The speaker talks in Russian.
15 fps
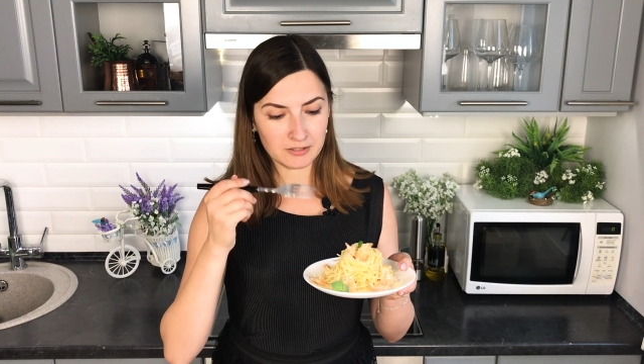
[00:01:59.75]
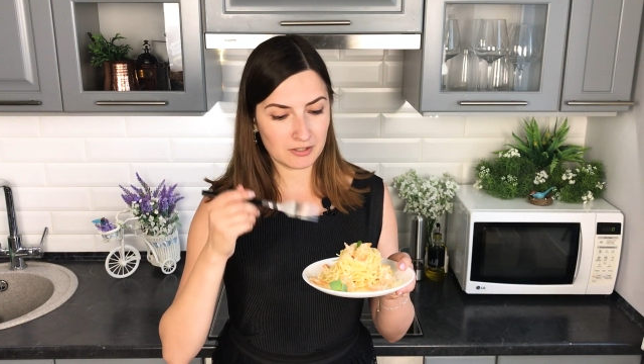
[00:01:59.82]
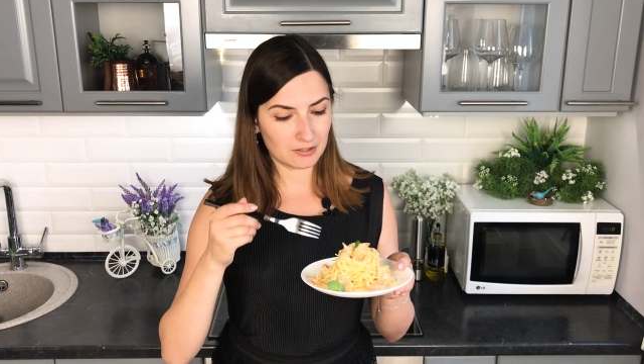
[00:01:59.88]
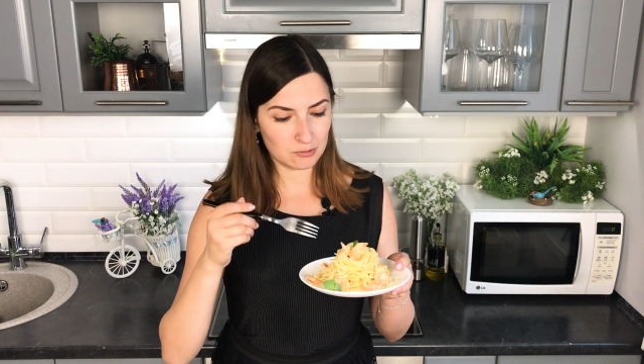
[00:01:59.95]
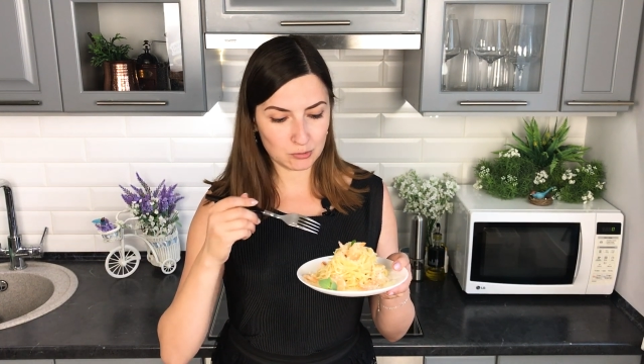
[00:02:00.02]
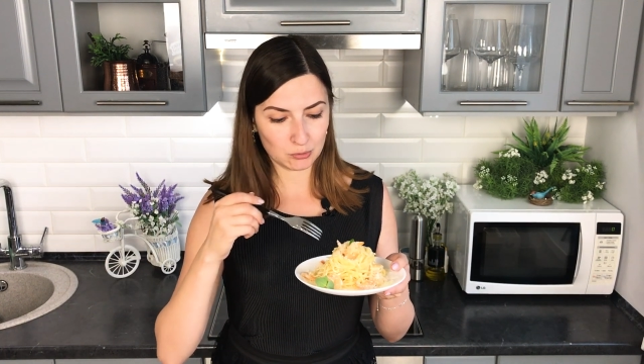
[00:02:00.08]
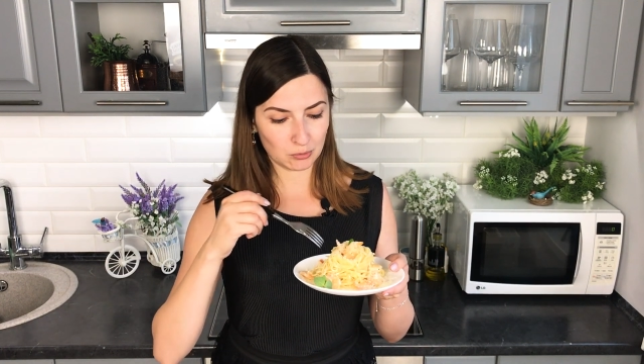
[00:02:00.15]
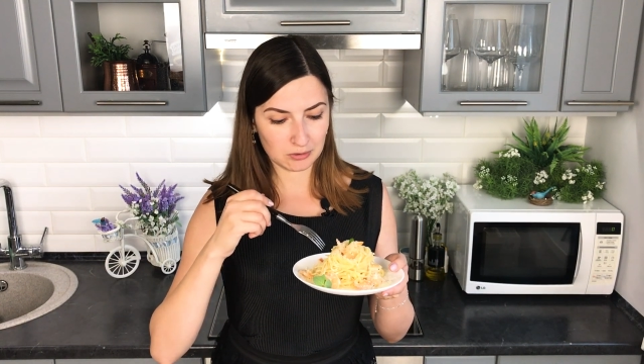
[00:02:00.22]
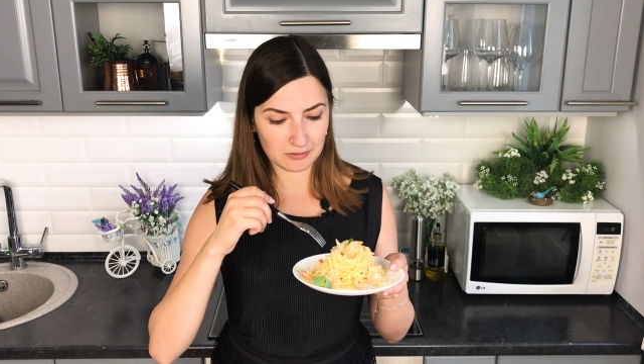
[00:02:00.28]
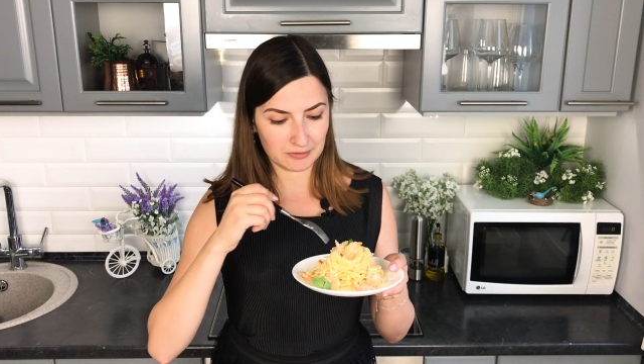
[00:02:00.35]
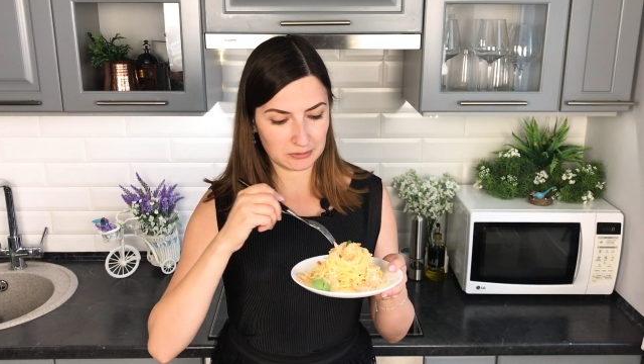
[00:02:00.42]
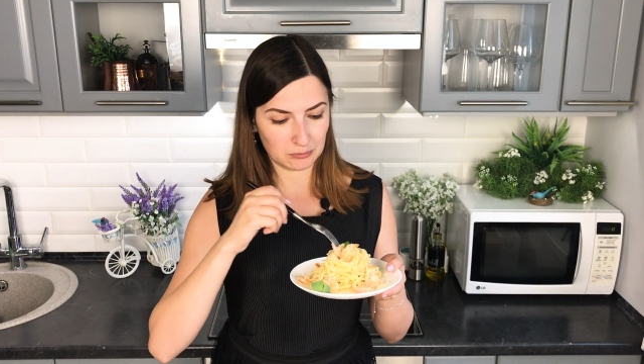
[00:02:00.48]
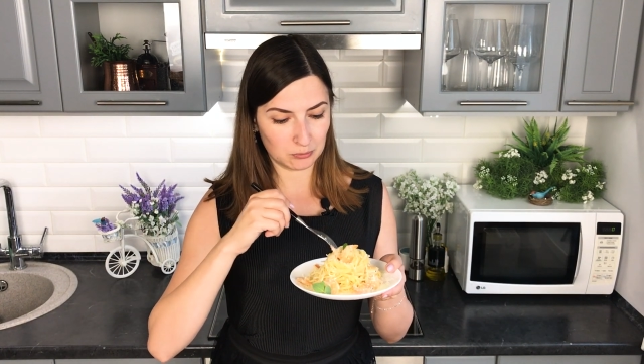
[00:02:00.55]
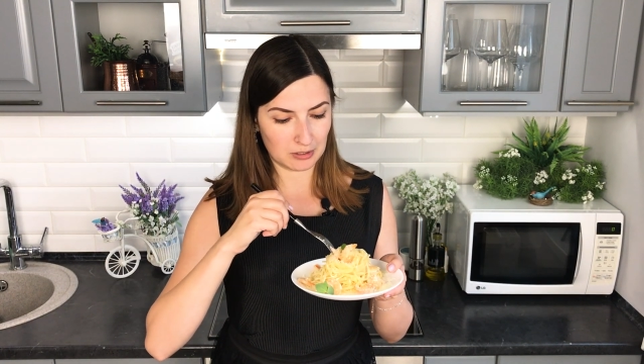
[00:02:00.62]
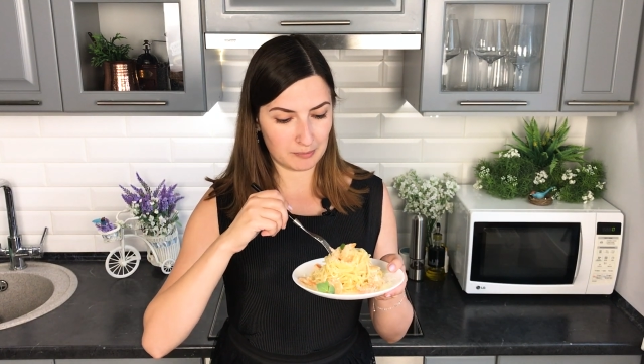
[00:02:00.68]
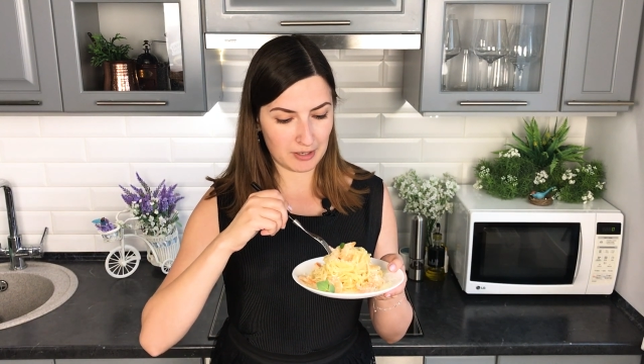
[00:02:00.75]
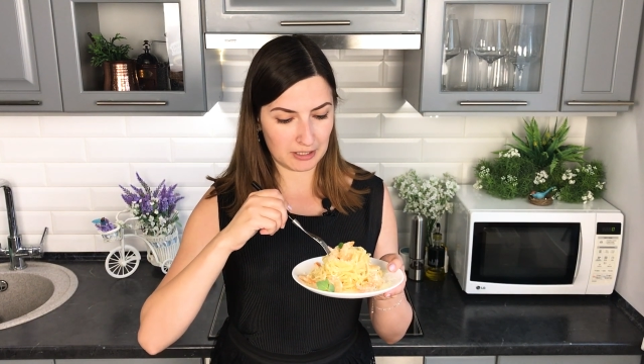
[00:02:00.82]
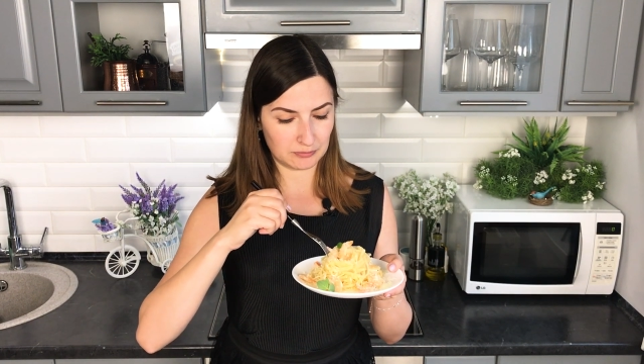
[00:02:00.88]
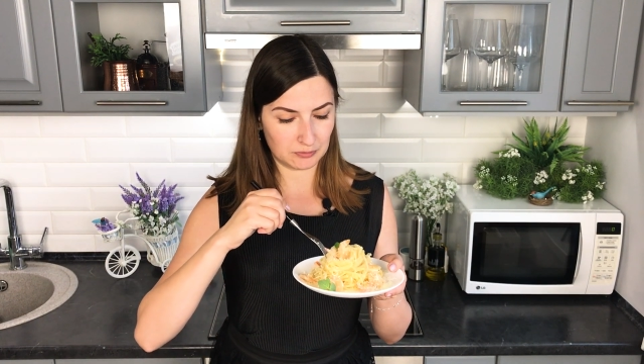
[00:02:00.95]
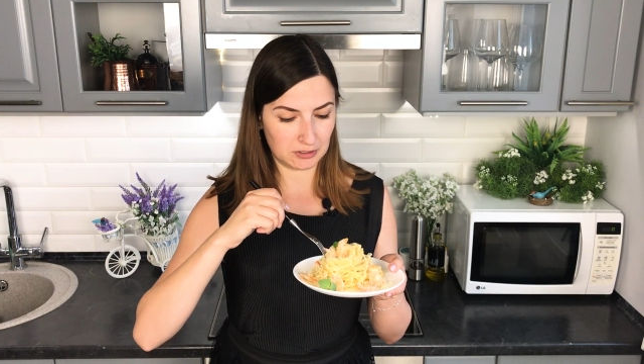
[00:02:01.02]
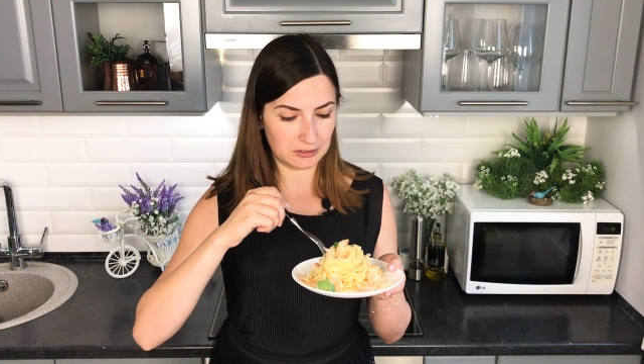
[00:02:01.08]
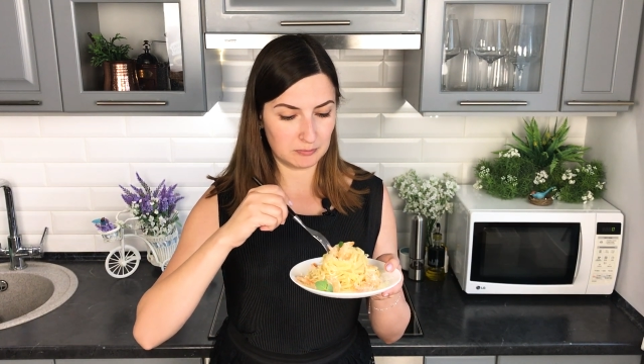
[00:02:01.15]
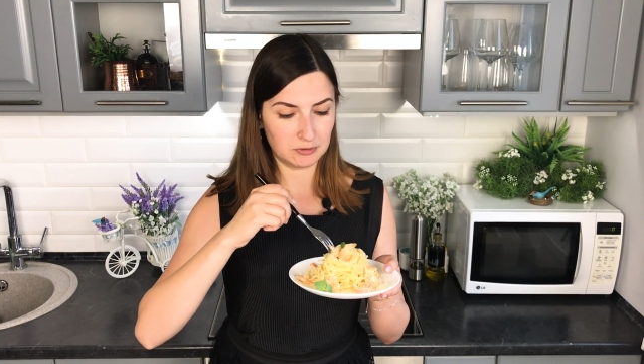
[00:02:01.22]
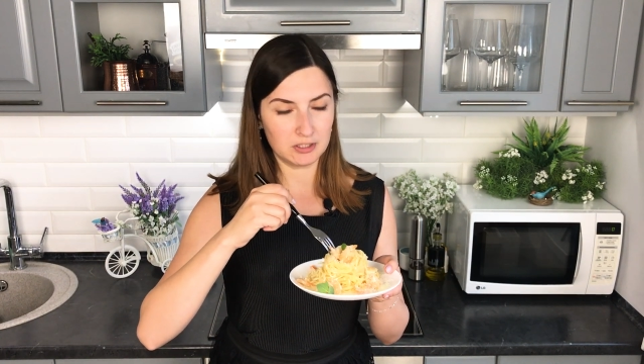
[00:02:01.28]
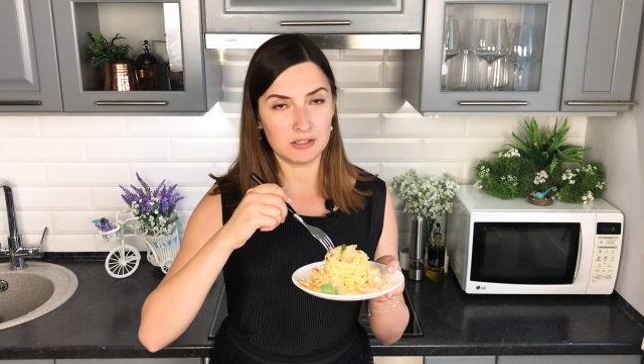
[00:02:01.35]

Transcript: не хочу долго вас утомлять вот этим